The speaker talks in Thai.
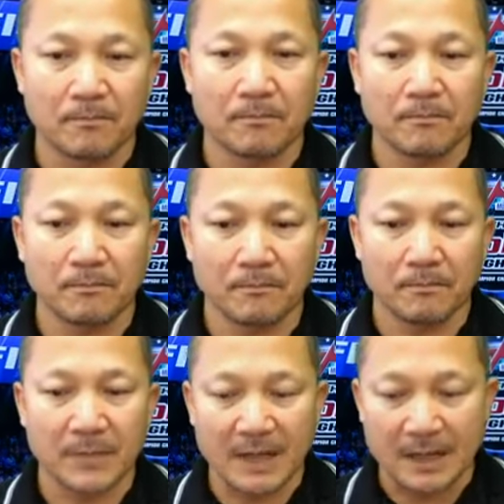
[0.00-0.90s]

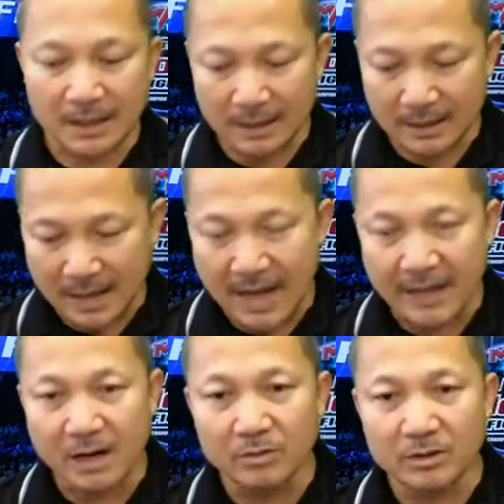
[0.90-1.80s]
60ค่าย
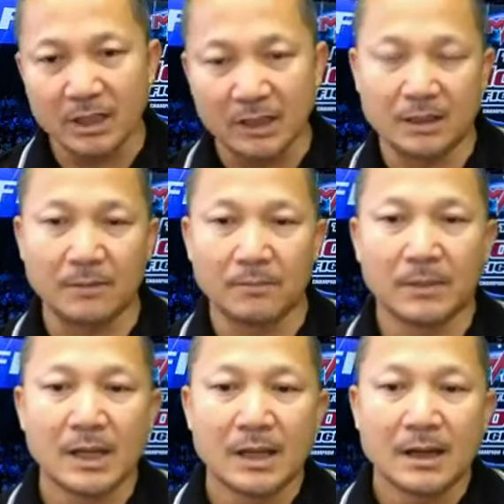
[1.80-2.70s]
เข้า
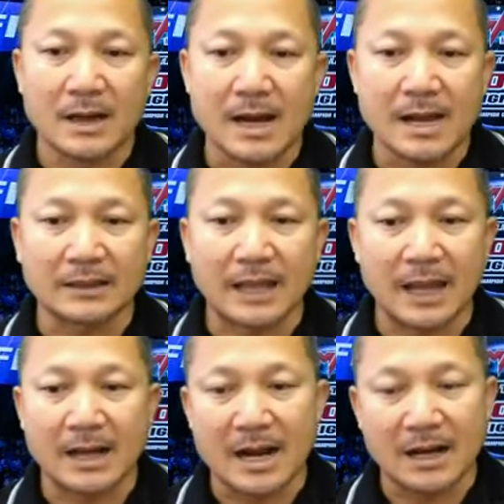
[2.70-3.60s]
40ค่าแต่
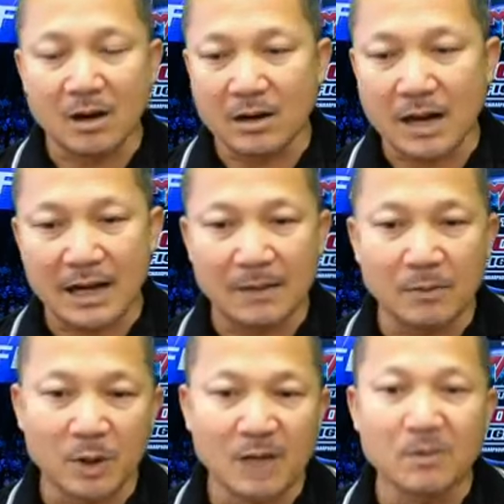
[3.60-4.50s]
ค่าน็อกค่าอะไรผม
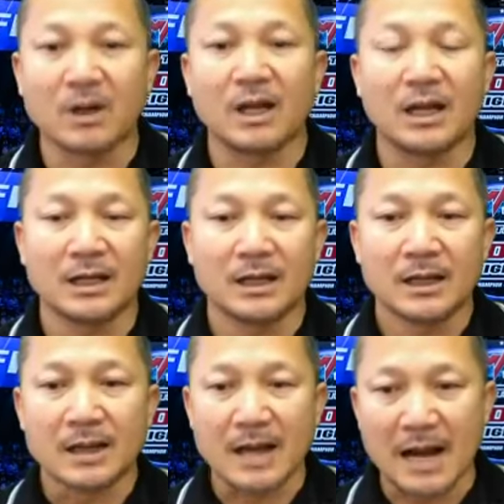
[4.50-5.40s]
ยกให้หมดเลย
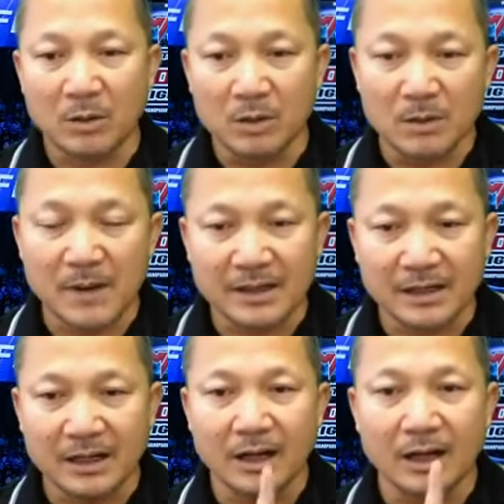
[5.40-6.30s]
ค่าดูเดือดผมให้เทรน
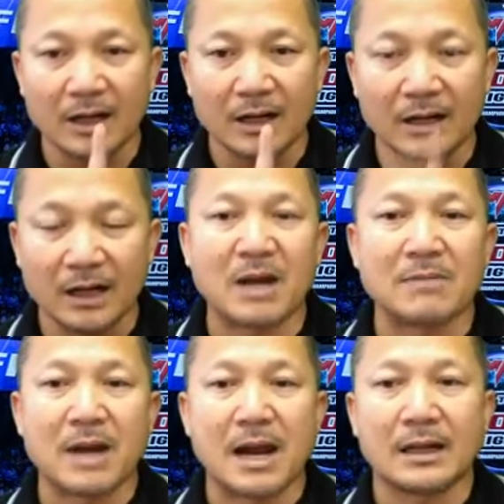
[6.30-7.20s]
เนอร์
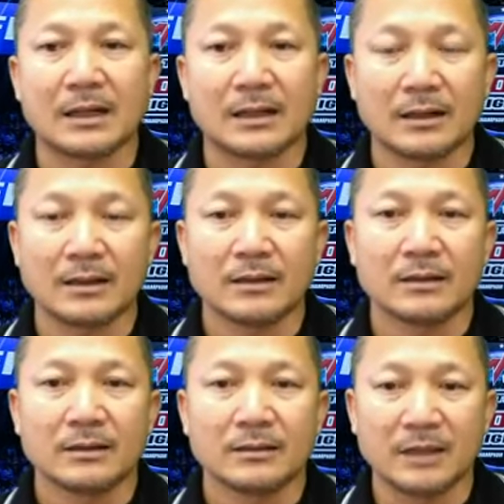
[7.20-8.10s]
1,000 บาท
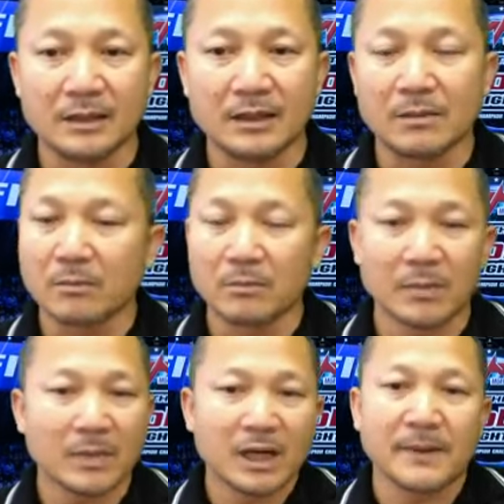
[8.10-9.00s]
ที่เหลือผม
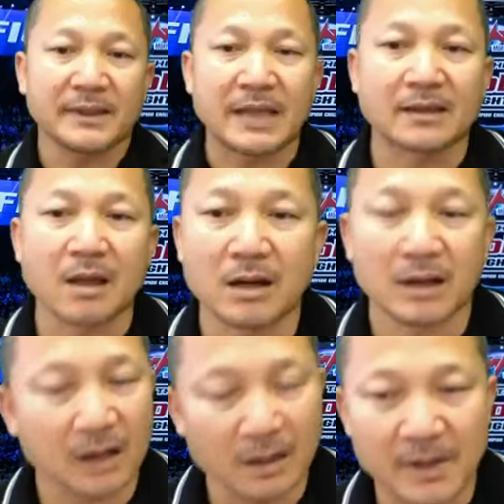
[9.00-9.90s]
ไม่เคยไปแตะต้อง
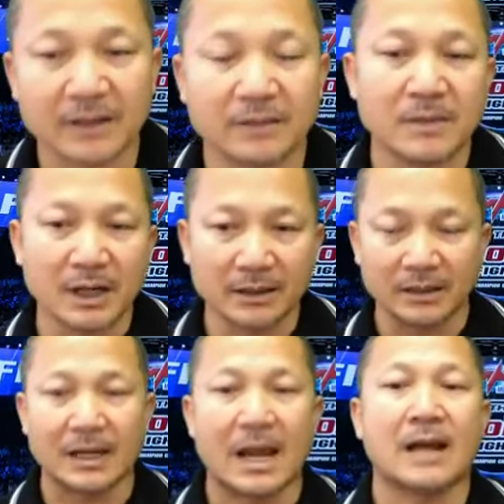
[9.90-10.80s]
แล้วก็ไม่เคยติด
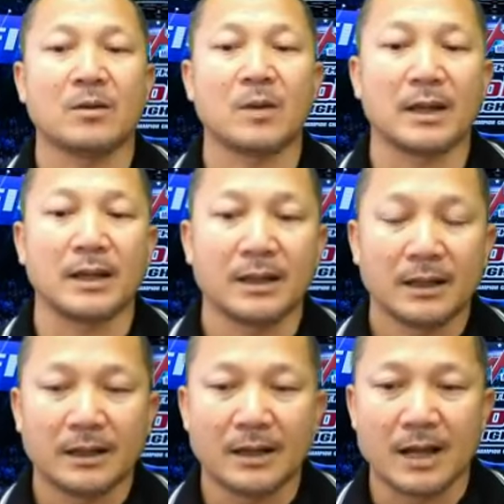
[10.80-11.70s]
ค้างด้วย
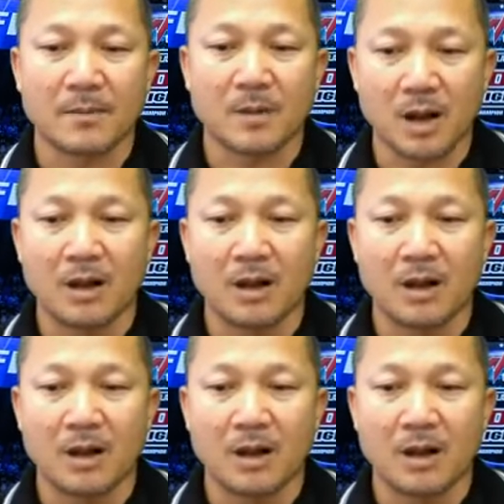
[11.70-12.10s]
นะครับก็